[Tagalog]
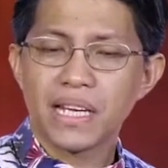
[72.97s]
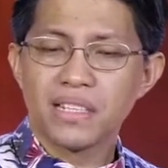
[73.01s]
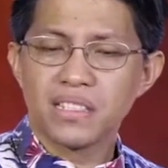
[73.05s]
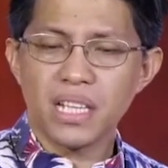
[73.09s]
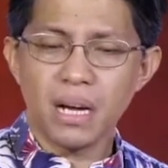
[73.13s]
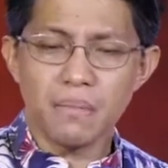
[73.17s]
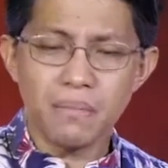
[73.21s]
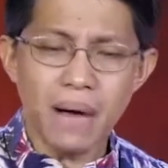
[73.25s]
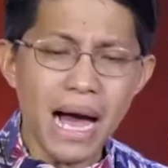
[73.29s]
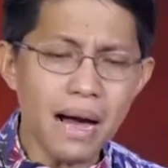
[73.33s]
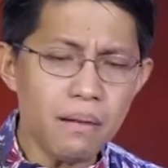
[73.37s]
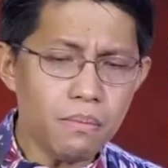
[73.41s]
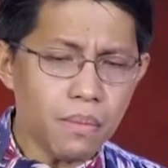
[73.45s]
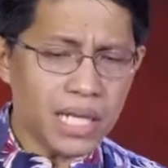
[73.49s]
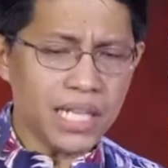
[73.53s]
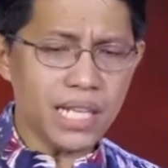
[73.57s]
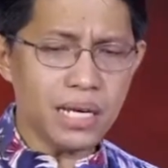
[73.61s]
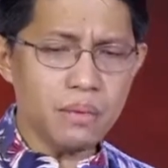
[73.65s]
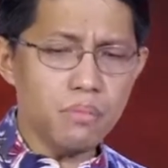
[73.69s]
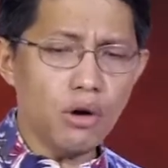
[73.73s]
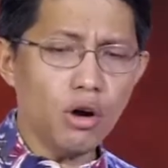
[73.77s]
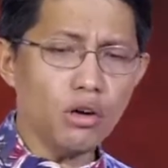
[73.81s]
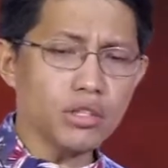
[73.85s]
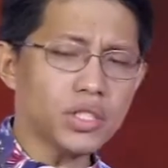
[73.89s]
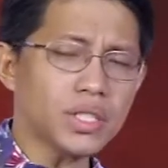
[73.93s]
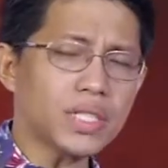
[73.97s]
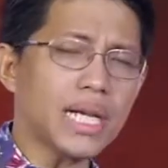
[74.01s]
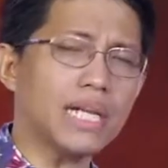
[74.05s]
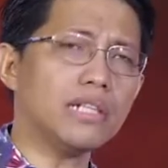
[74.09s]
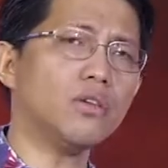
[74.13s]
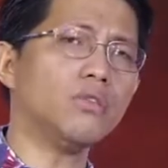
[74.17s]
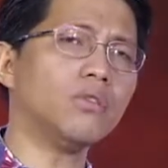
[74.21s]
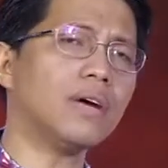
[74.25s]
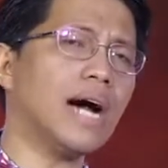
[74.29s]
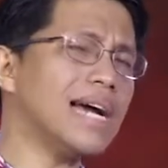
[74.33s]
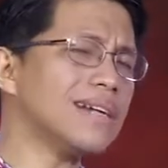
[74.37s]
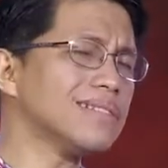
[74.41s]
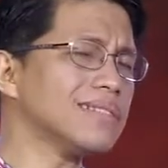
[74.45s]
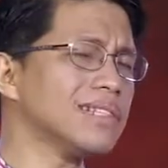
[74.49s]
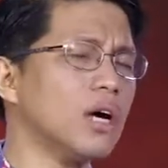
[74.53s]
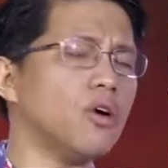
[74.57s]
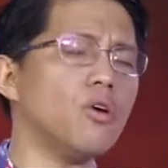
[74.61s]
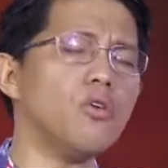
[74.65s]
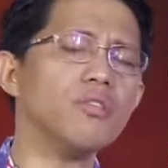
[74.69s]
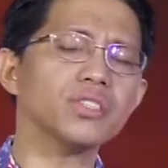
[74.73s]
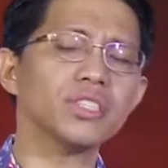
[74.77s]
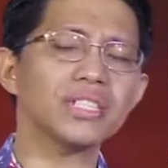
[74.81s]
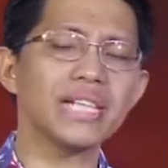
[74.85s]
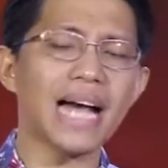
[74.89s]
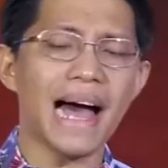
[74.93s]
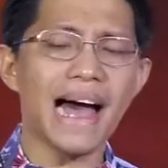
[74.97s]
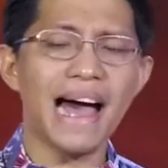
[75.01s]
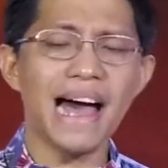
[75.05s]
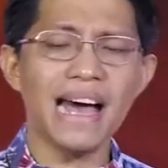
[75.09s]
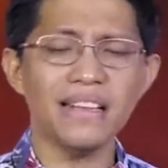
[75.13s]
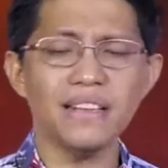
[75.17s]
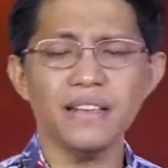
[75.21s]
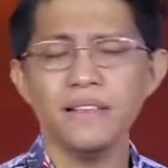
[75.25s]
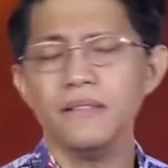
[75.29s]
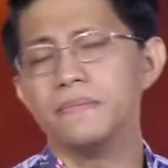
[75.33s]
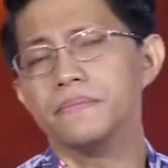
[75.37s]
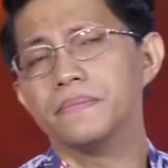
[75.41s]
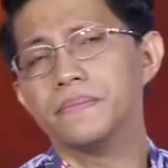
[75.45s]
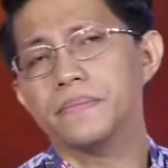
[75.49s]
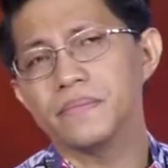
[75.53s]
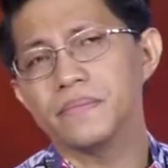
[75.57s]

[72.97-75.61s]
Namamalimos sa lugar na kung saan